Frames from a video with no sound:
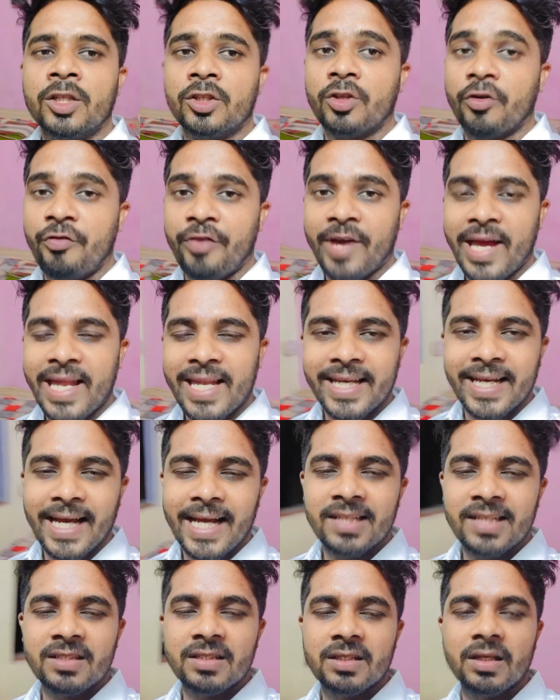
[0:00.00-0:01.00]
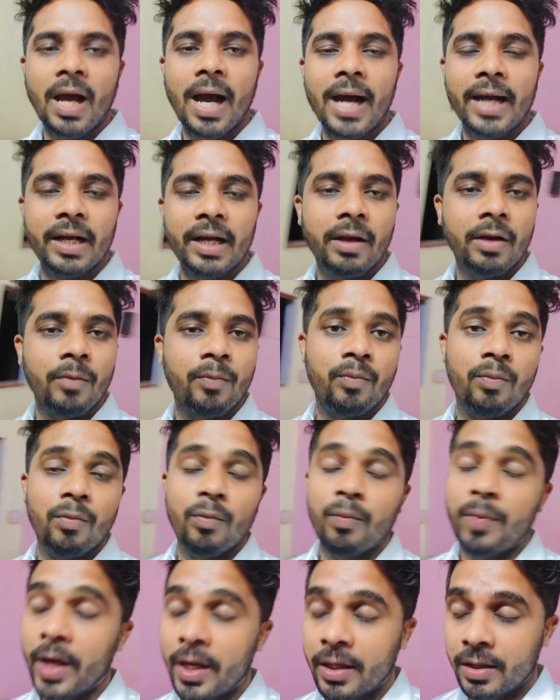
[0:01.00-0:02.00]
तो फाइनली गाइस आ गए
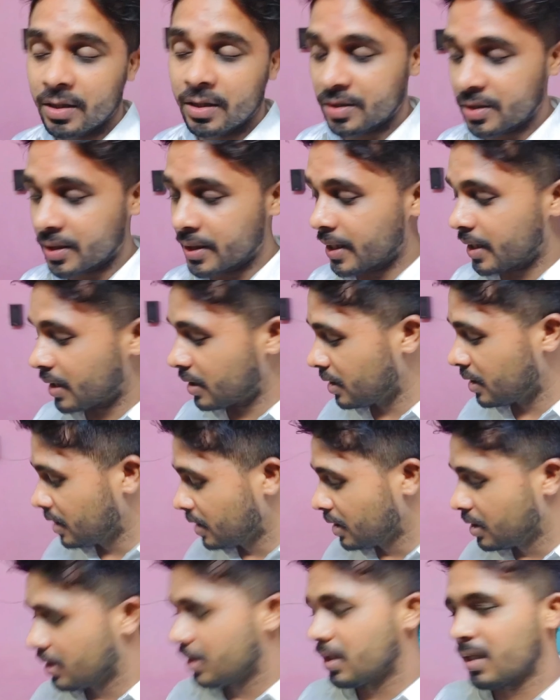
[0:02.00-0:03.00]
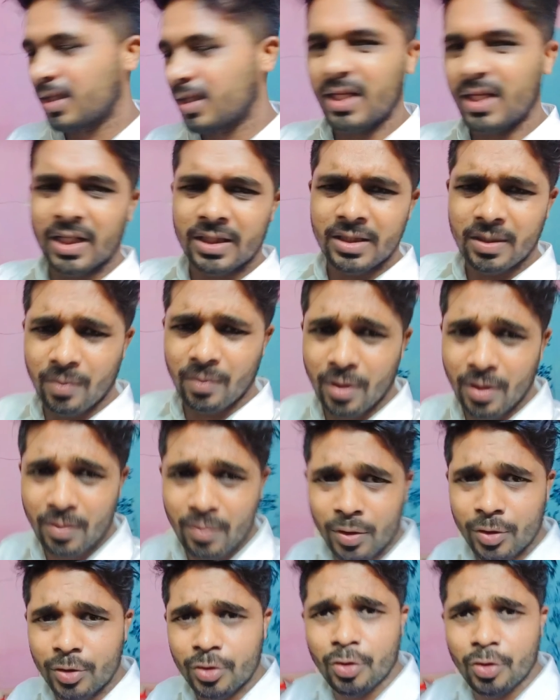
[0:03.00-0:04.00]
पार्टी से घर लेकिन आज का ब्लॉग
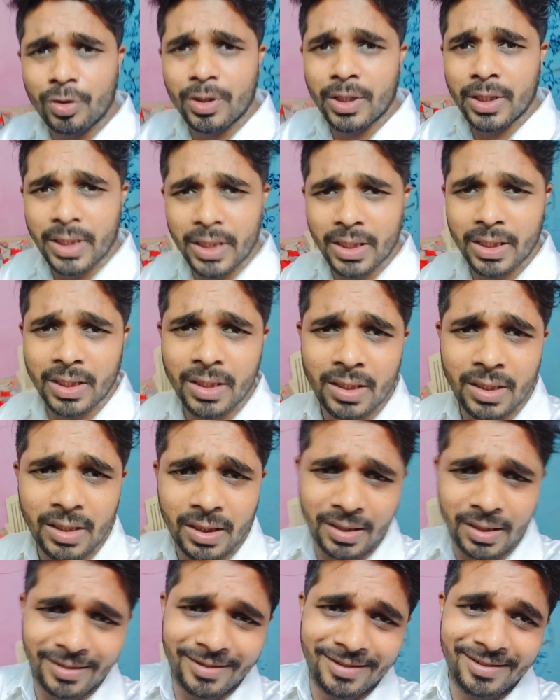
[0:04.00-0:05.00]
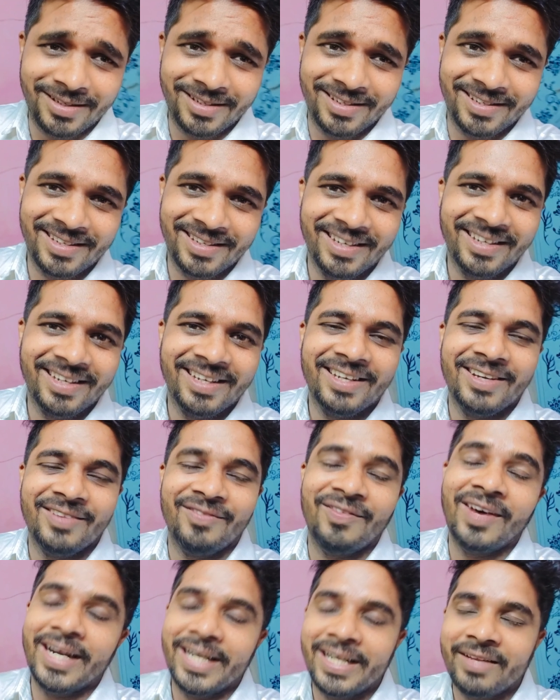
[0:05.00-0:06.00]
बहुत छोटा रहेगा
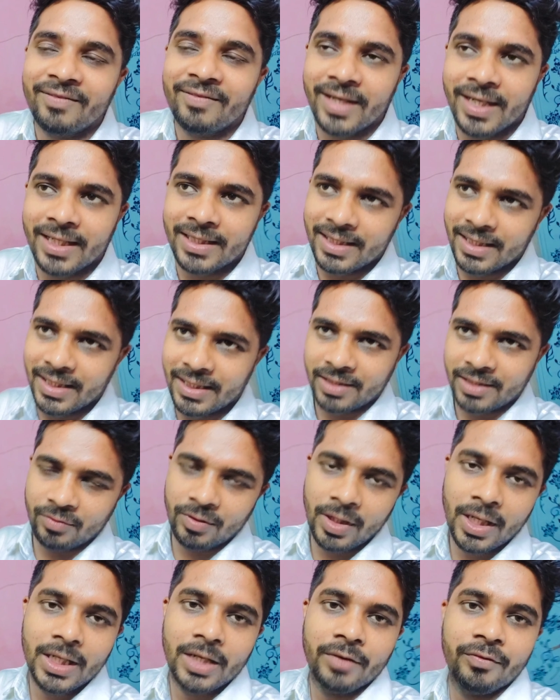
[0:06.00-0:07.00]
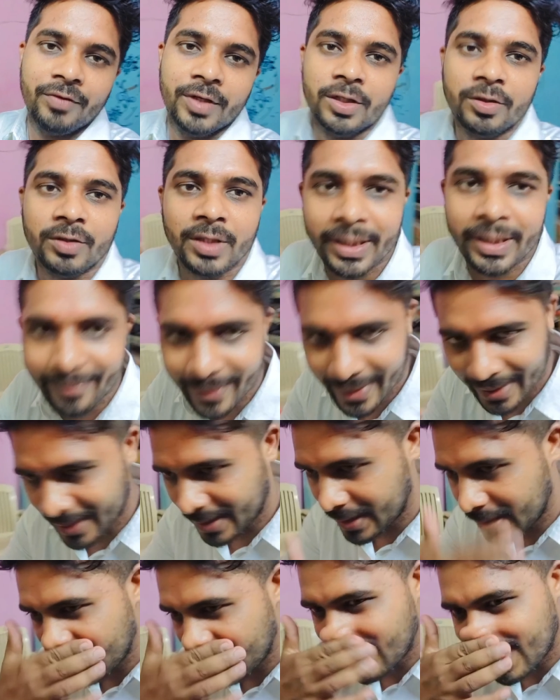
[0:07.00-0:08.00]
पार्टी में गए थे लेकिन वहाँ का वीडियो नहीं
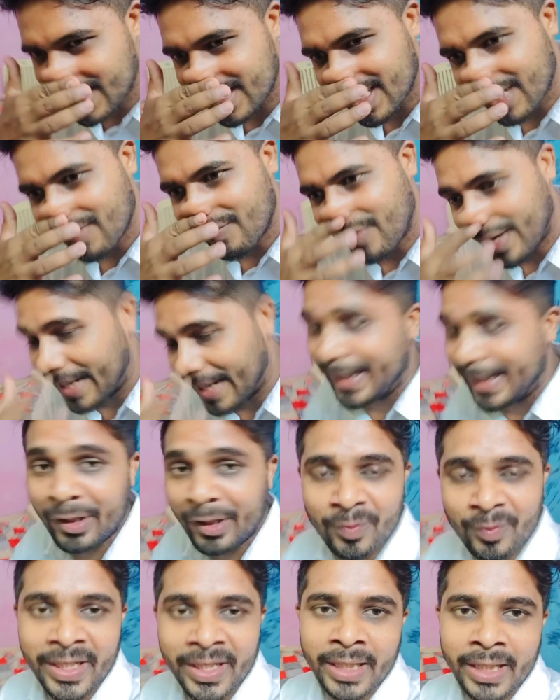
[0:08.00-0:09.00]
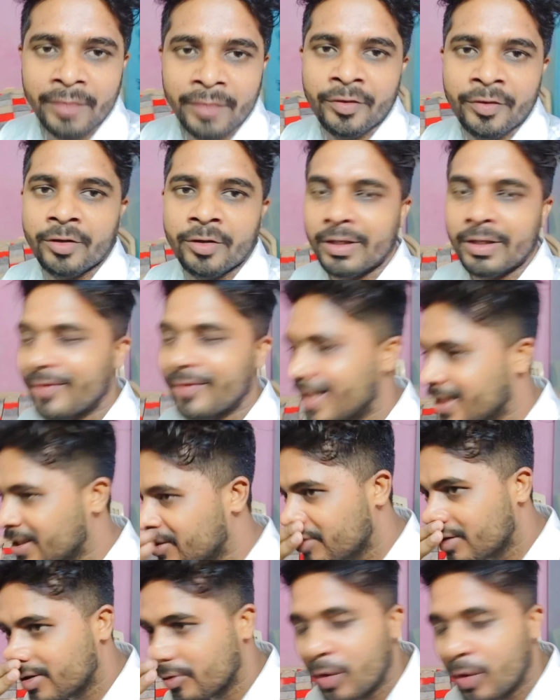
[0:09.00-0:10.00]
बनाए थे आजकल पार्टियों में जाके वीडियो नहीं
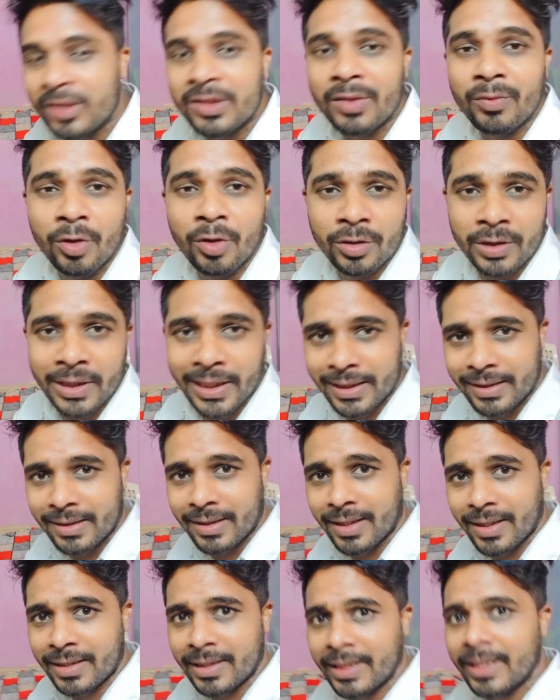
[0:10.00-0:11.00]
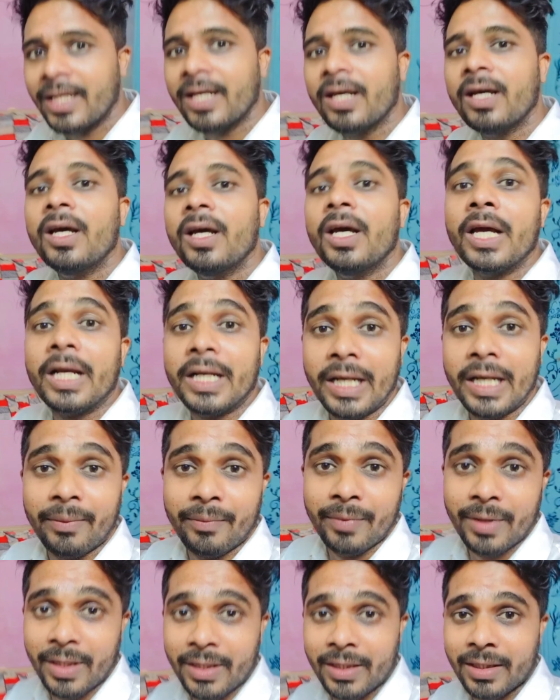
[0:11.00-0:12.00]
बनाते क्योंकि वहाँ सभी लोग देखते रहते ना
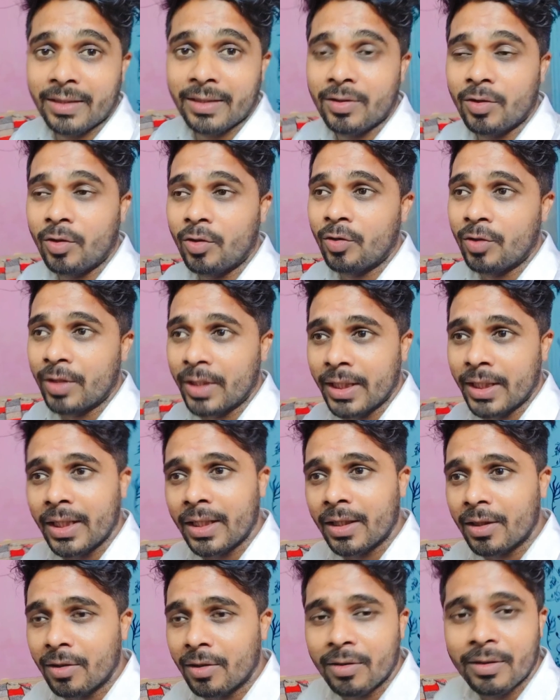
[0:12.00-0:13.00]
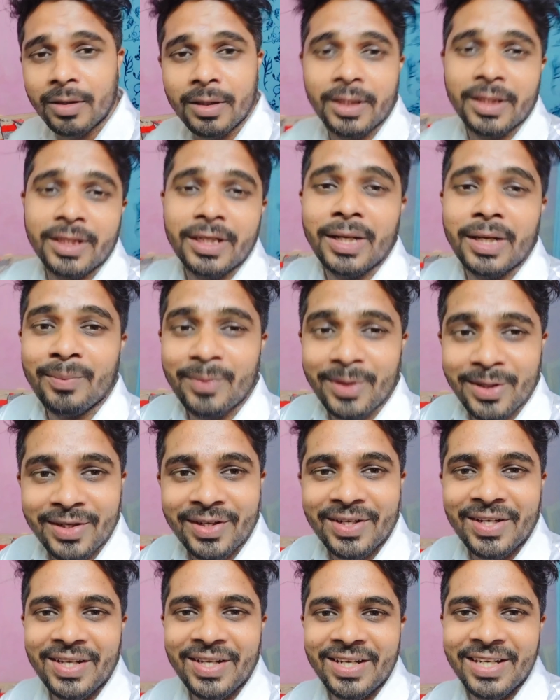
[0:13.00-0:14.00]
कैमरा दें कौन है कौन नहीं कैमरा
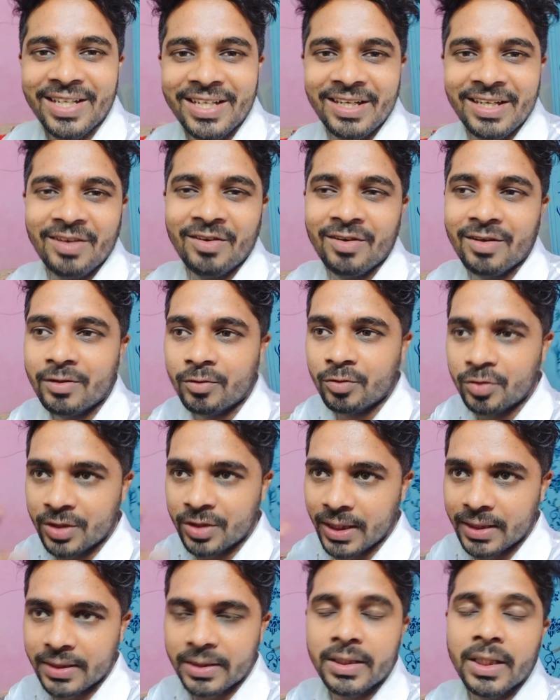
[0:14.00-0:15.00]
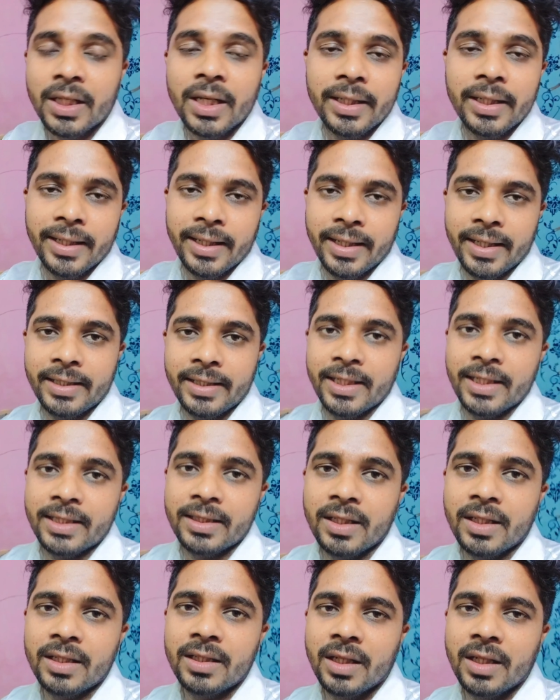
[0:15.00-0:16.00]
निकाल लें और कुछ ऐसी जगह जाया
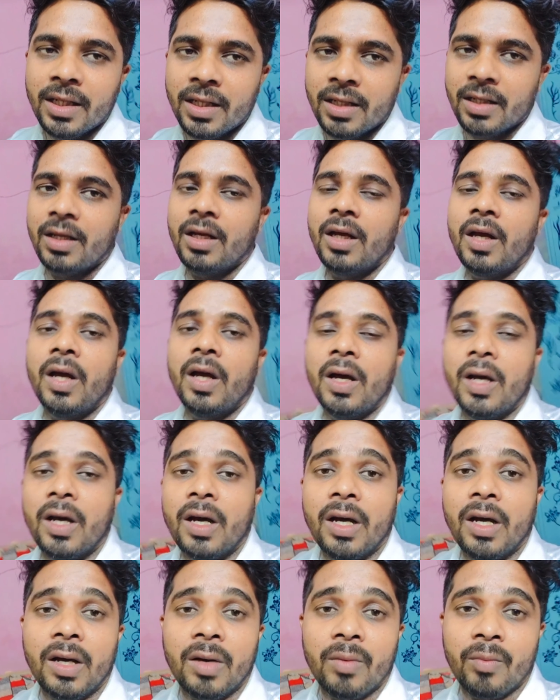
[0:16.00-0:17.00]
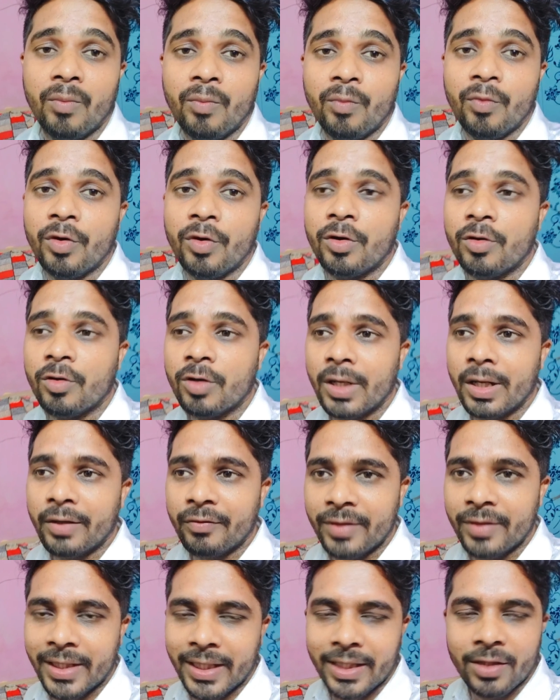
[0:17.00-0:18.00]
जाता है जहाँ
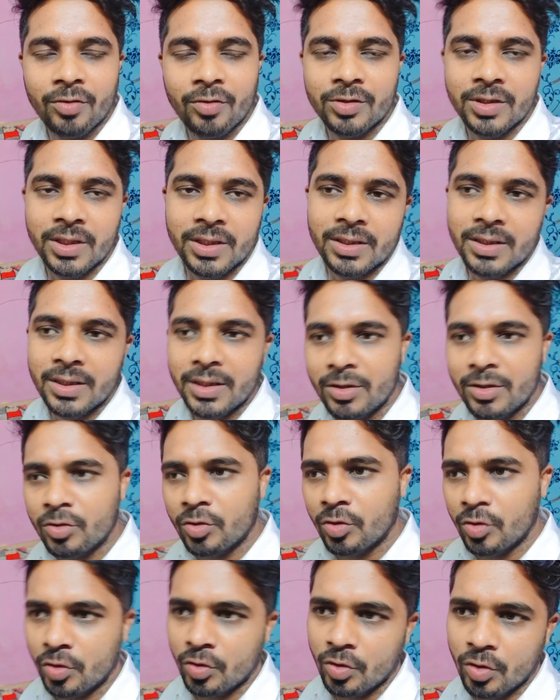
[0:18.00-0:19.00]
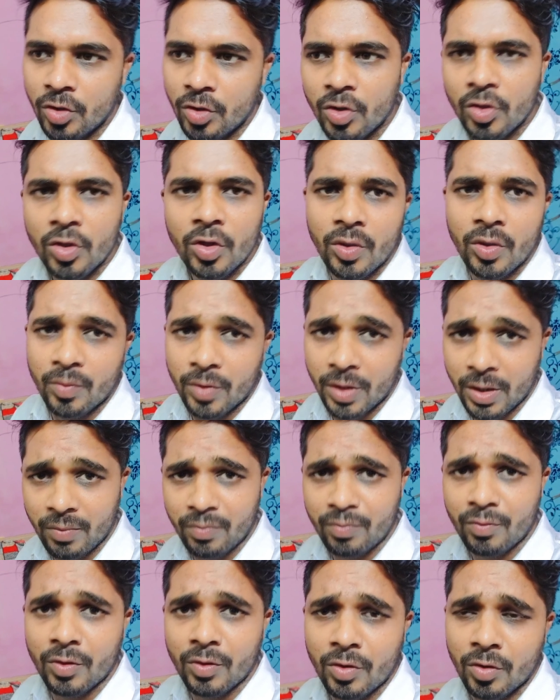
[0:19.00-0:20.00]
वीडियोग्राफी नहीं हो सकती तो
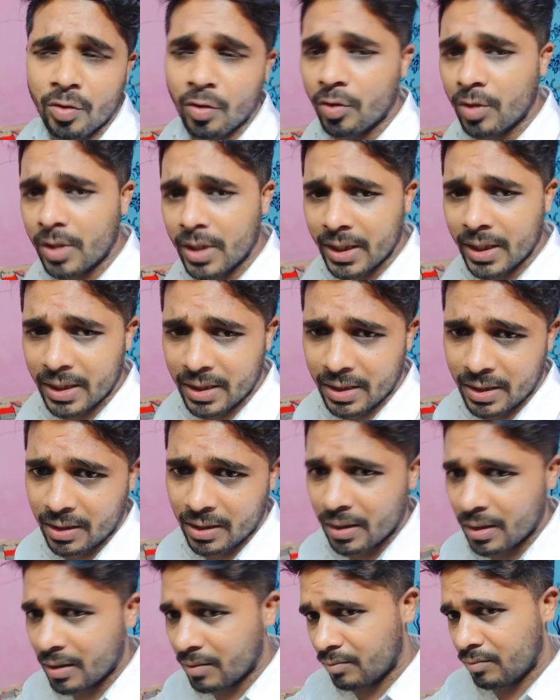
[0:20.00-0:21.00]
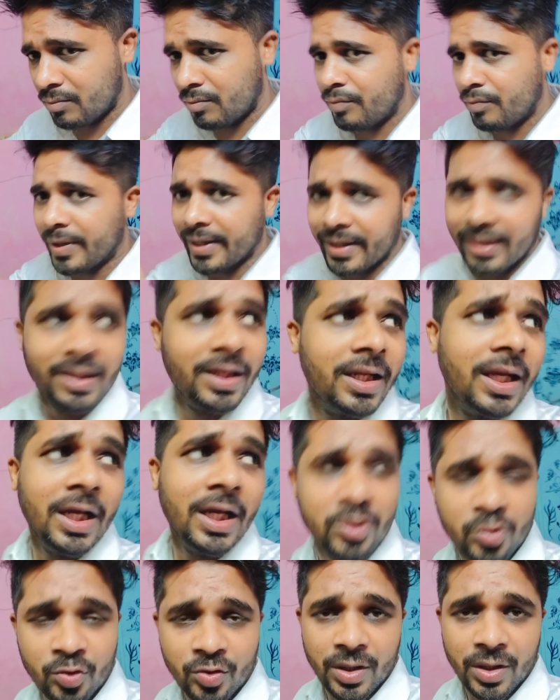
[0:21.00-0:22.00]
मतलब होकर हम फाइनली
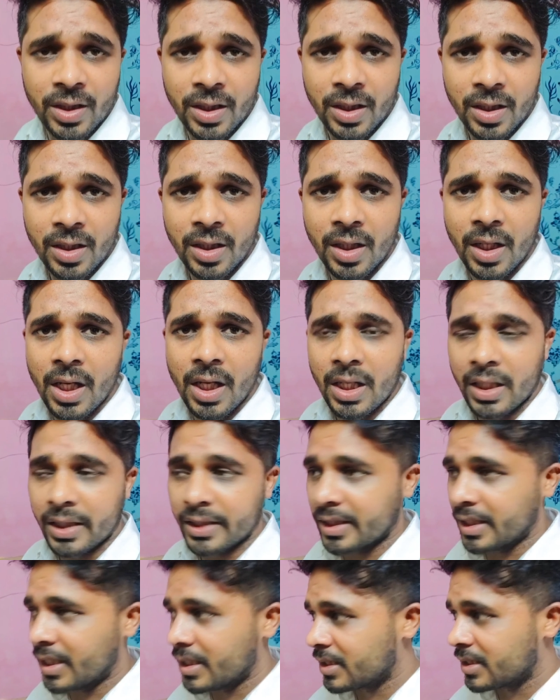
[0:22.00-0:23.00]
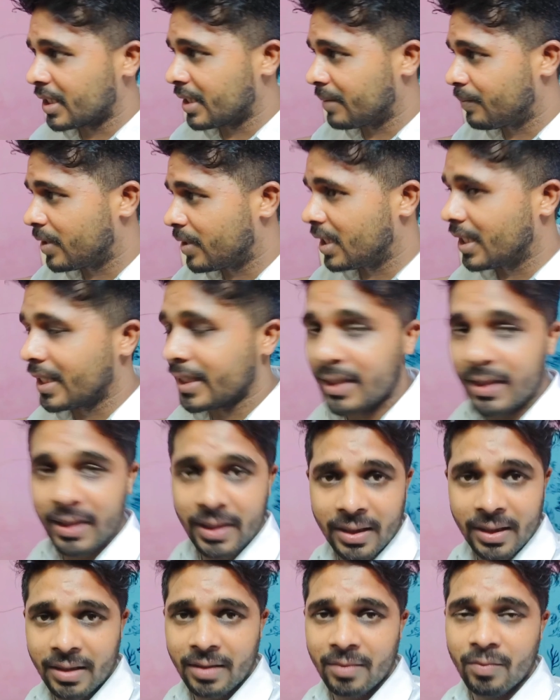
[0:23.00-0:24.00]
आ चुके हैं घर लेकिन आज घर पर लाइट
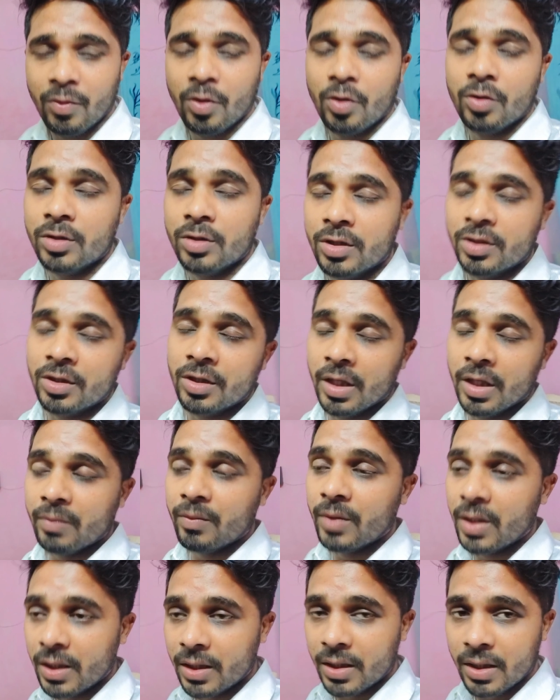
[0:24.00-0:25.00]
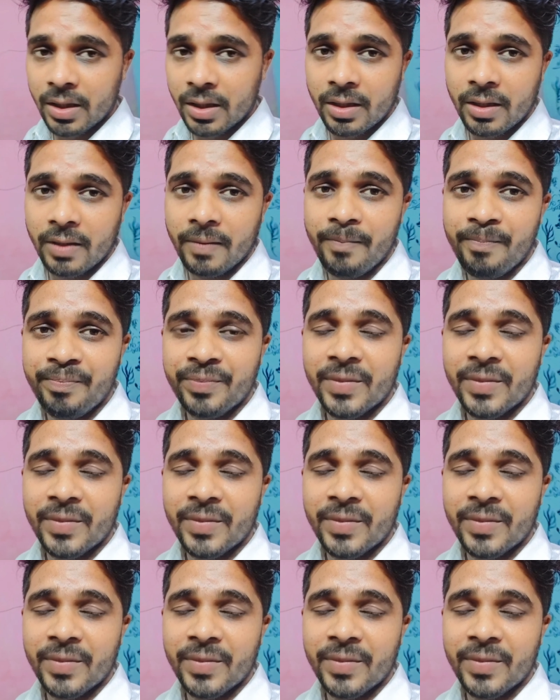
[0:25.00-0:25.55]
नहीं है बहुत ही गर्मी लग रही है